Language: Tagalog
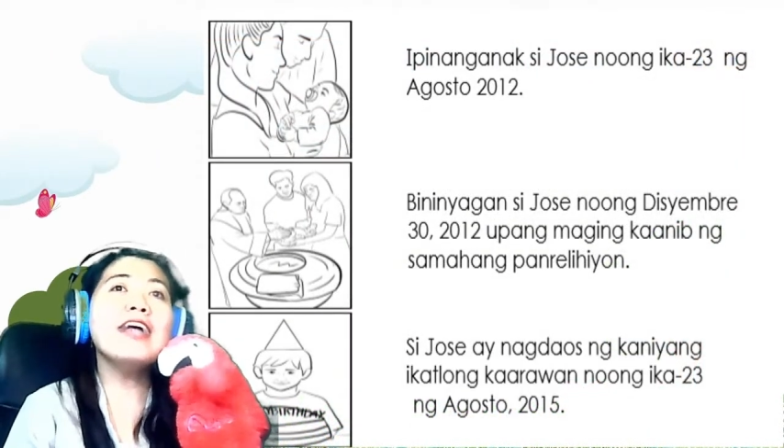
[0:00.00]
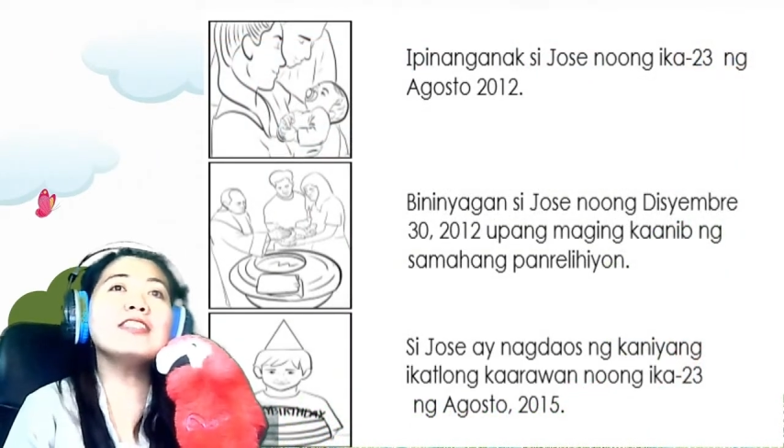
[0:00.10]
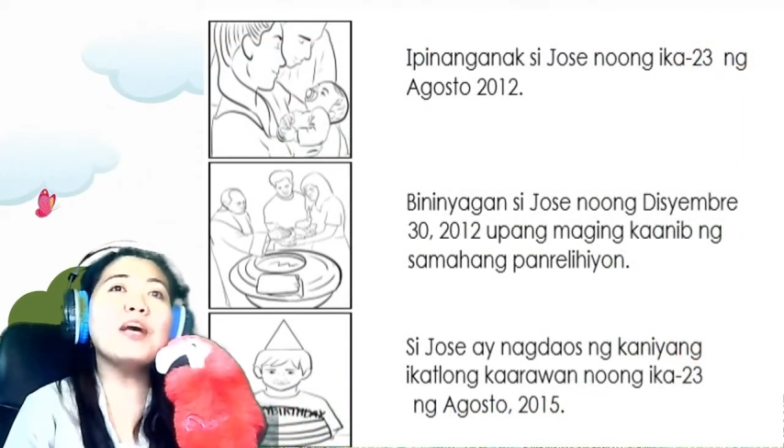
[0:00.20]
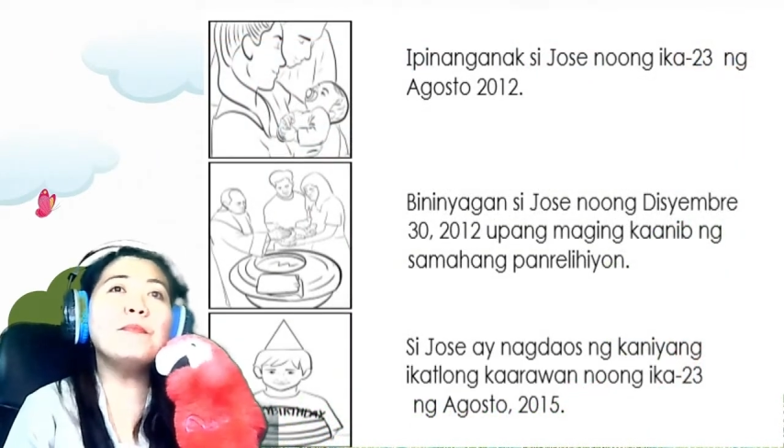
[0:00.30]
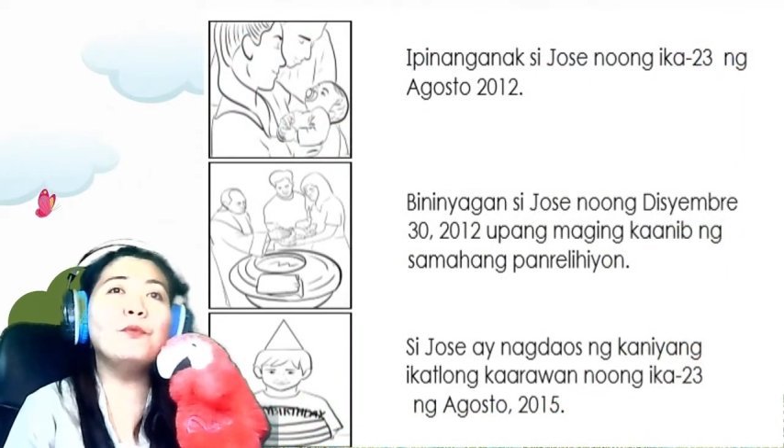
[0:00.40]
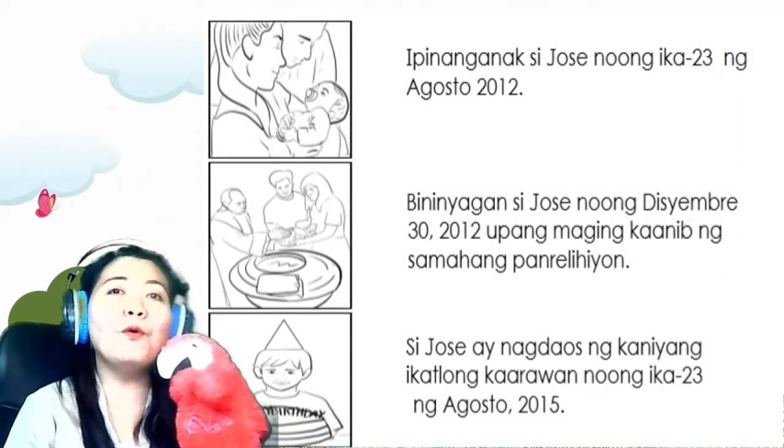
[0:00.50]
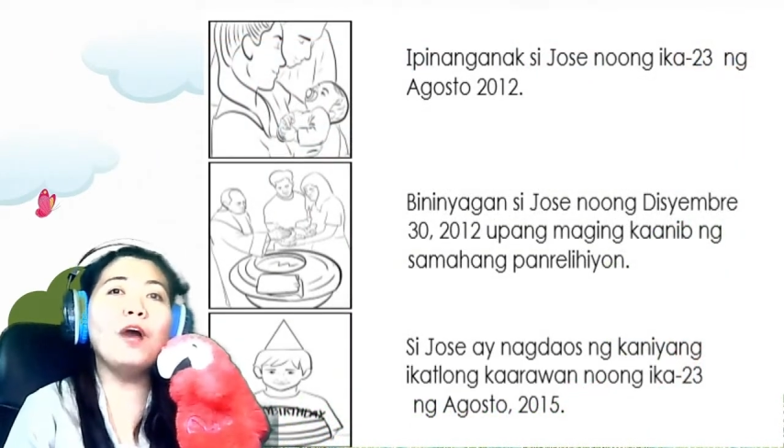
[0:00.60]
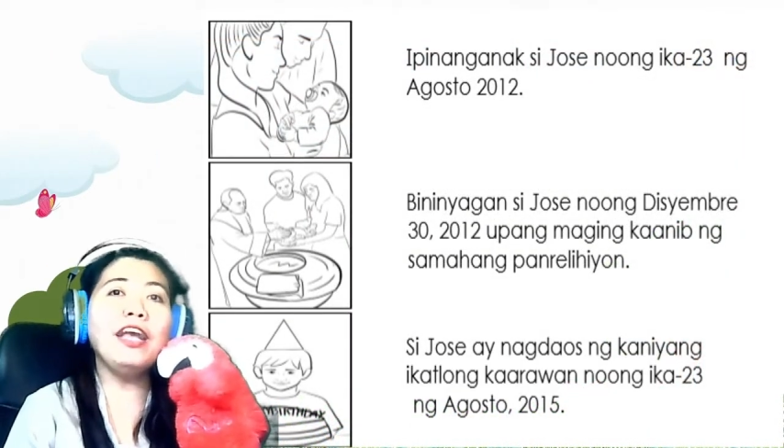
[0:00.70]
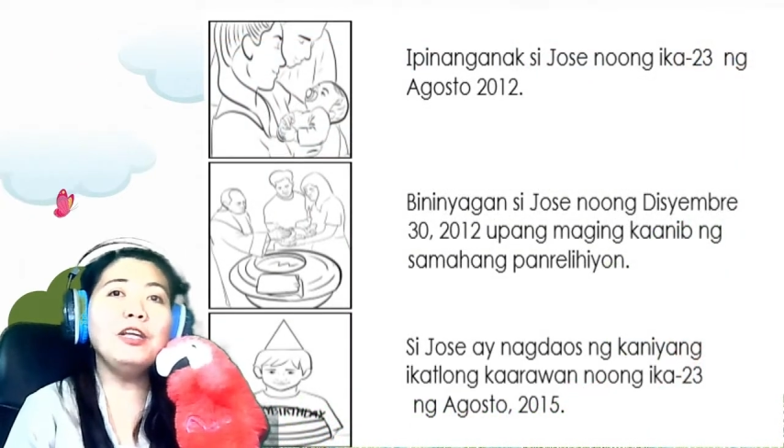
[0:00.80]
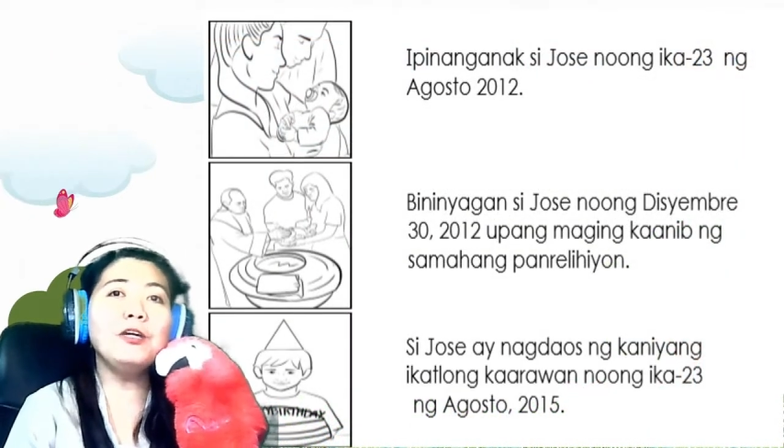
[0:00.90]
sa
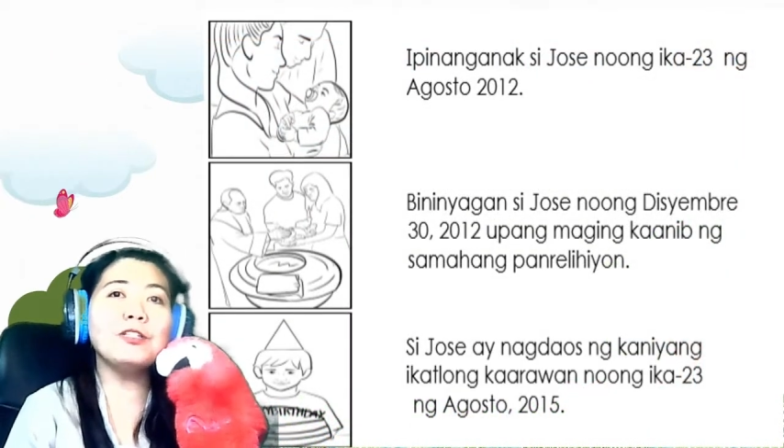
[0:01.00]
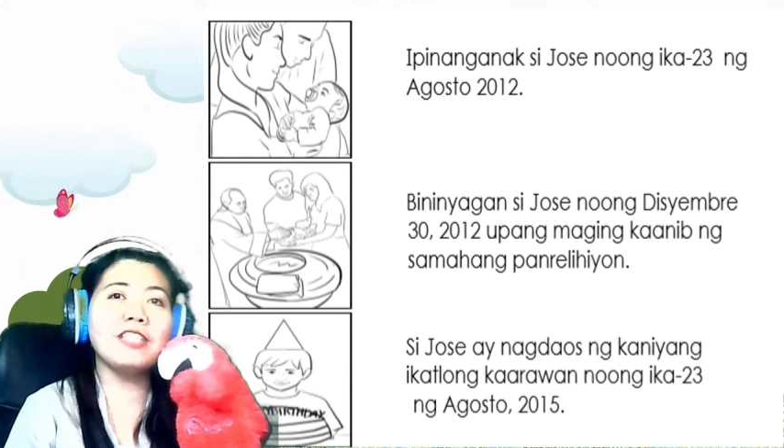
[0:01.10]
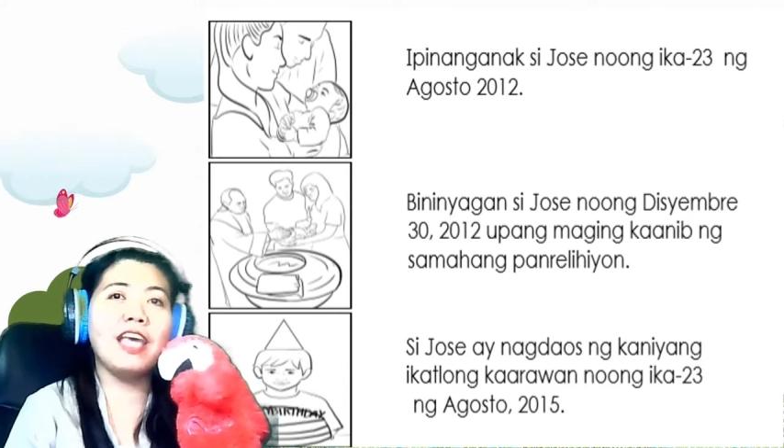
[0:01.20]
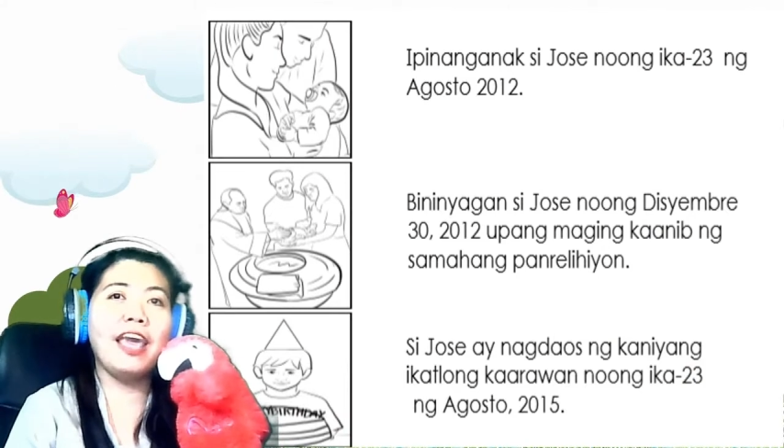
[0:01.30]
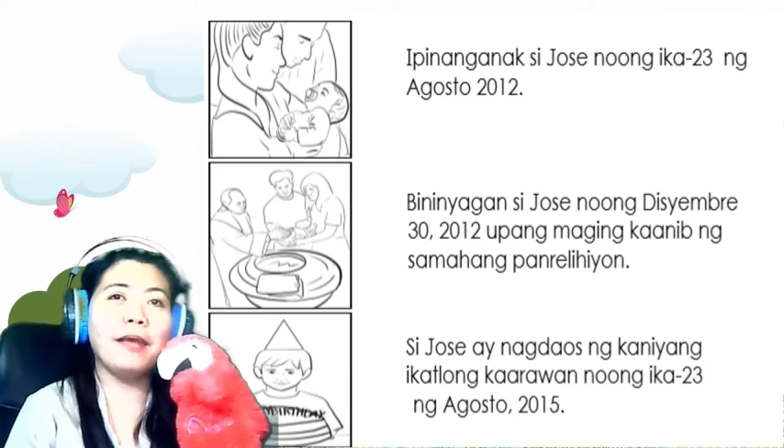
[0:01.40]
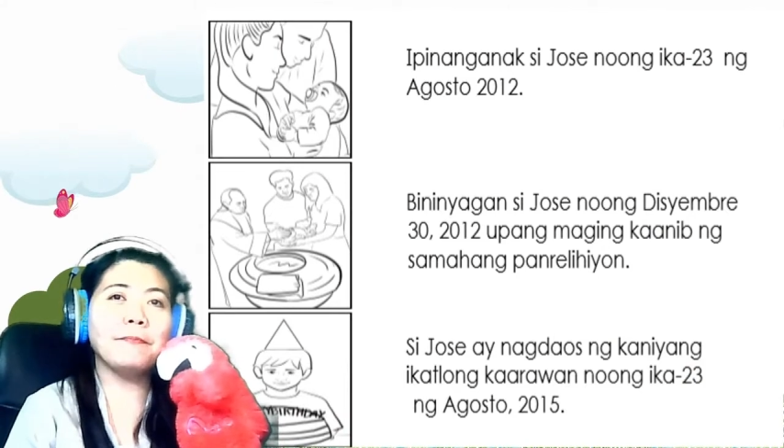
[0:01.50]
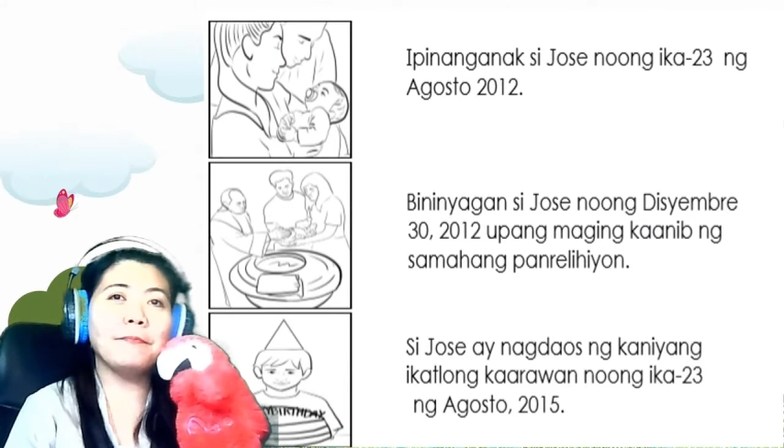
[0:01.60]
buhay ni Jose.